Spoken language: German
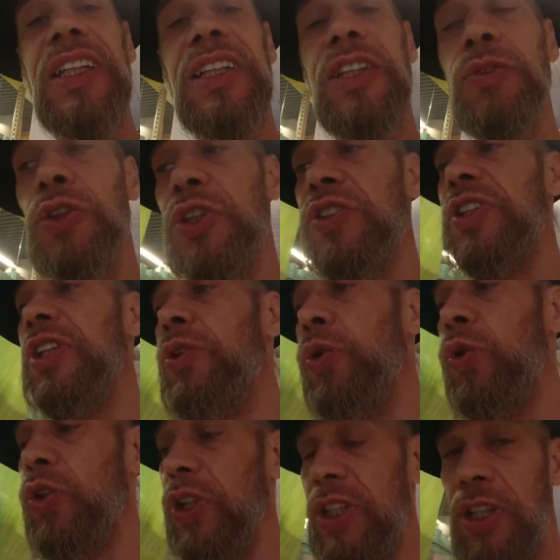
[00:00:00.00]
die was den
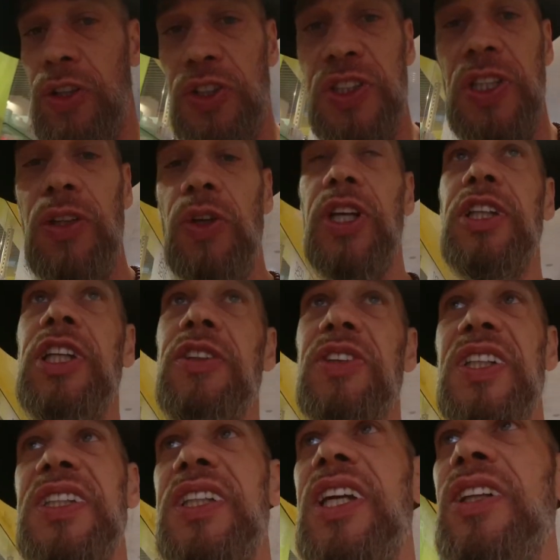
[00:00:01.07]
Holocaust leugnen.
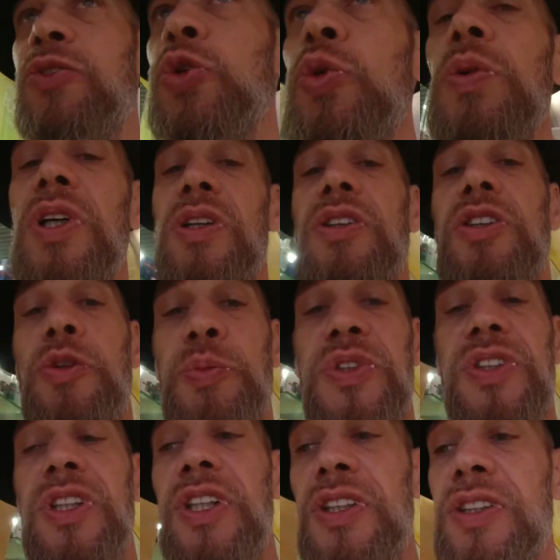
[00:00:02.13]
Das geht
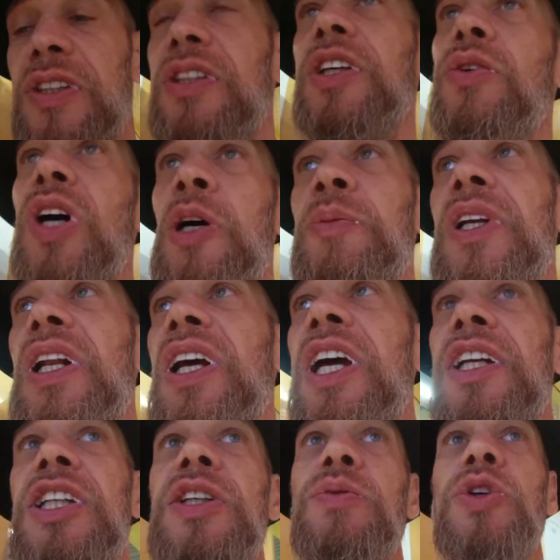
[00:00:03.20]
überhaupt nicht. Die armen
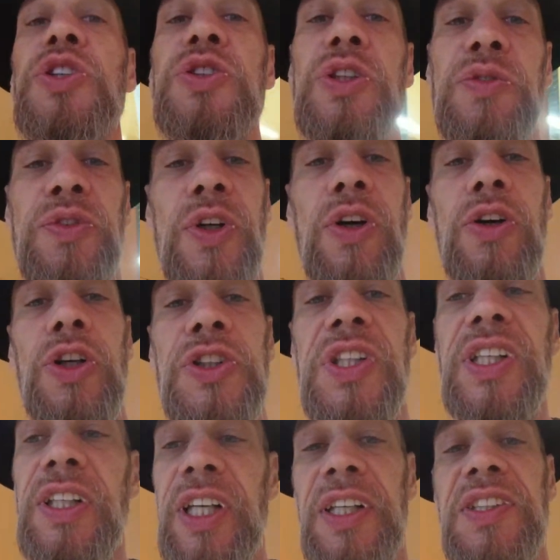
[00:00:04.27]
Leute, die was da vor
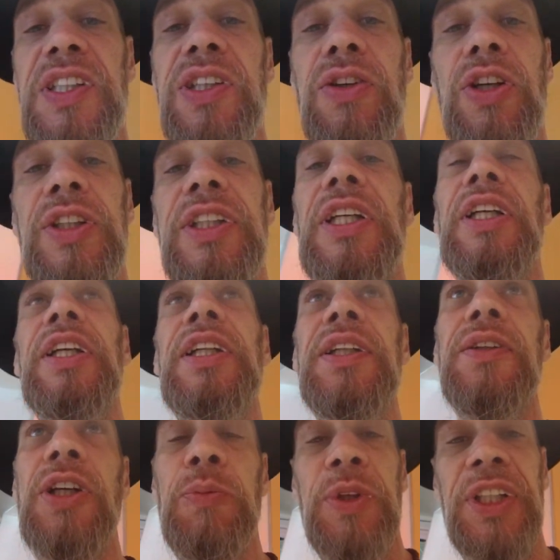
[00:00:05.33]
80, 90 Jahren
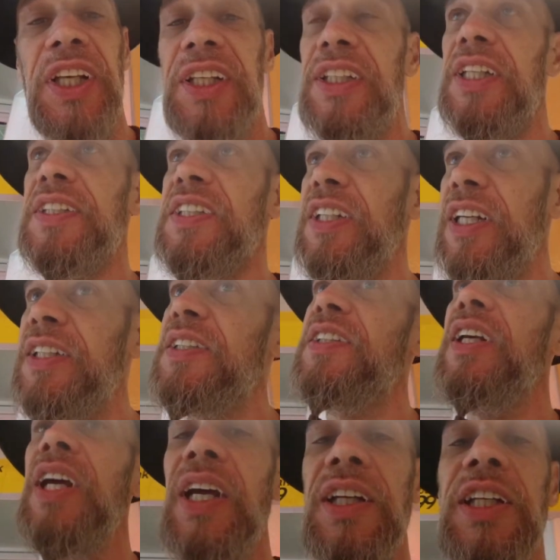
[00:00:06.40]
gelitten haben in den KZs,
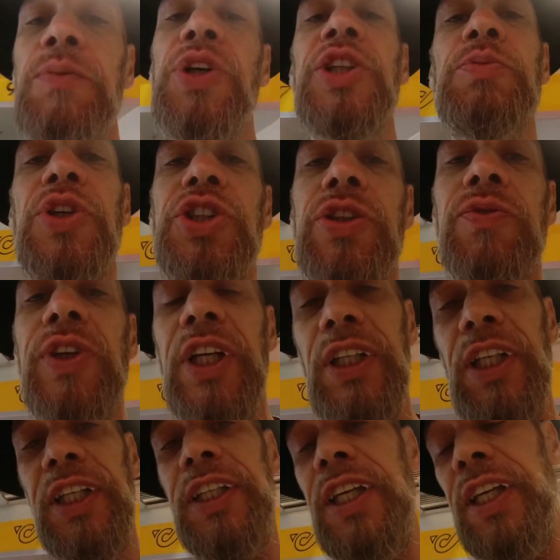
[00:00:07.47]
die muss man schon
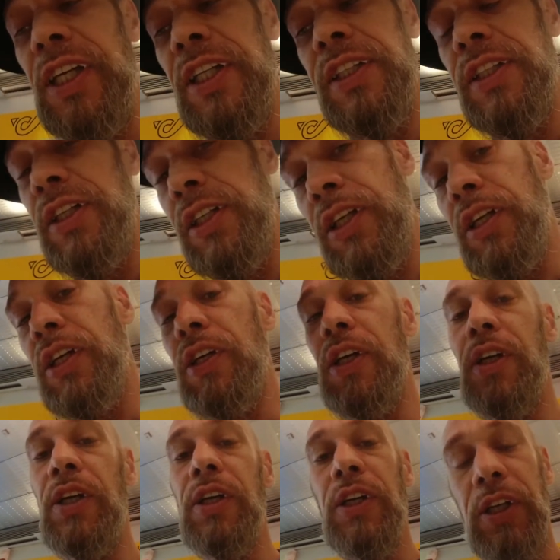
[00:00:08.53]
wirklich hören.
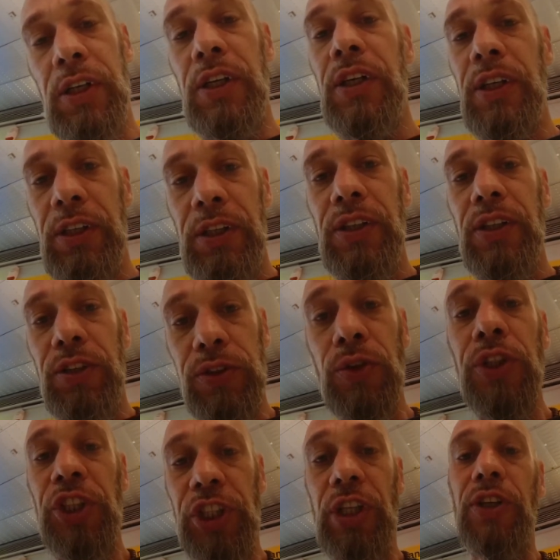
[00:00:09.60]

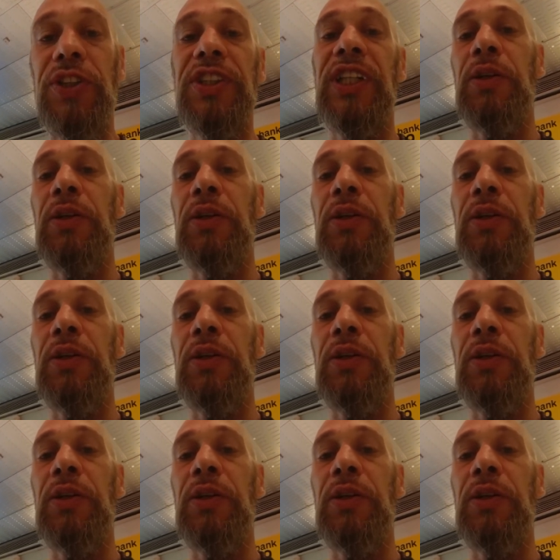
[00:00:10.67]
So schaut es